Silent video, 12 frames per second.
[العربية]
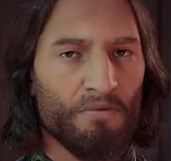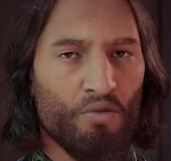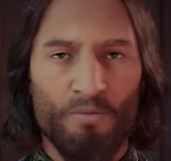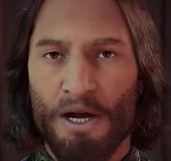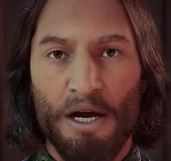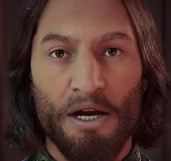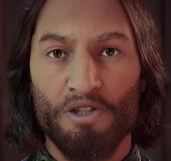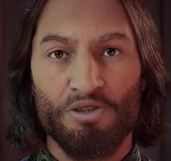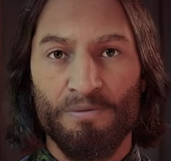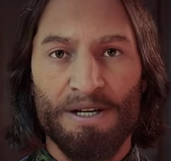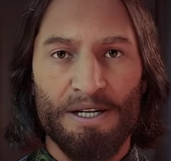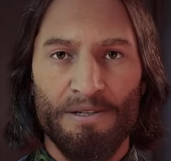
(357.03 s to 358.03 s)
وما خرجش
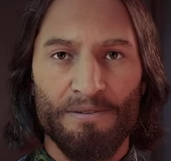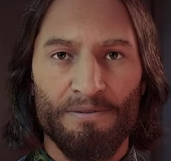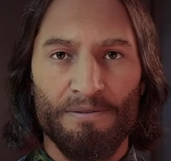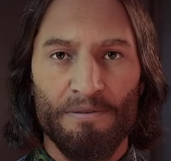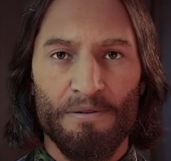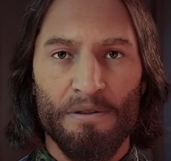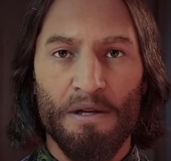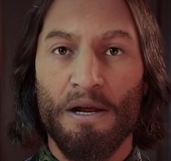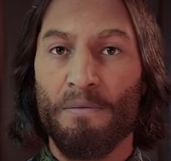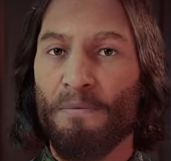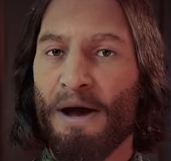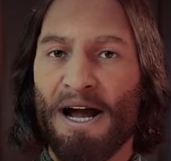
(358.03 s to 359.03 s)
منها
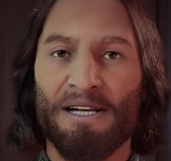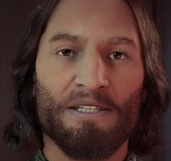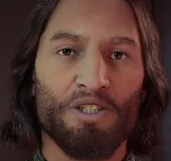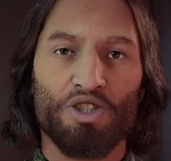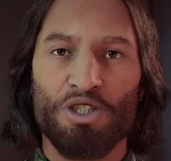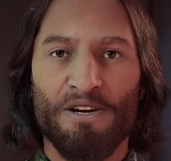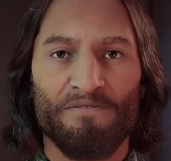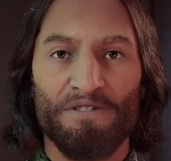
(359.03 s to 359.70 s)
محدش شاف